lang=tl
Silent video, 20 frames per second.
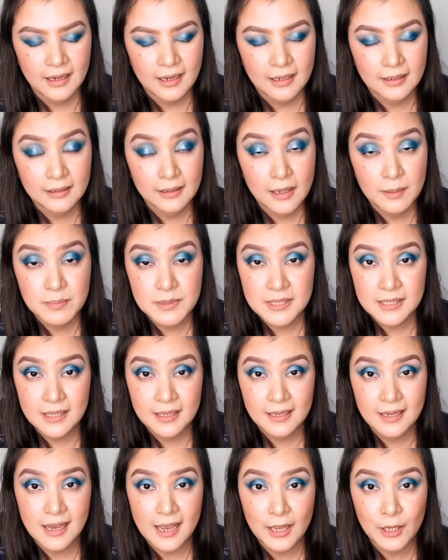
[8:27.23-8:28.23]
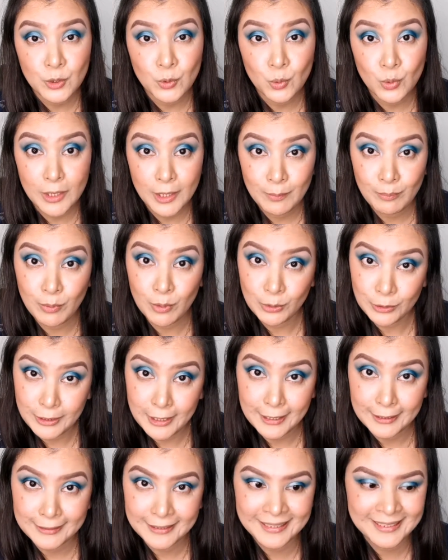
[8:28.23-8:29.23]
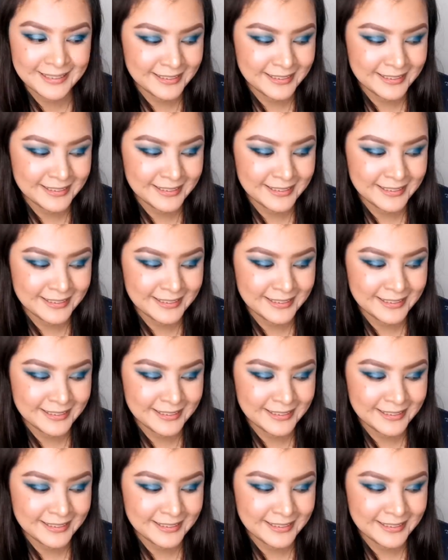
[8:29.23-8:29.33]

ang lipstick ay kulay blue din.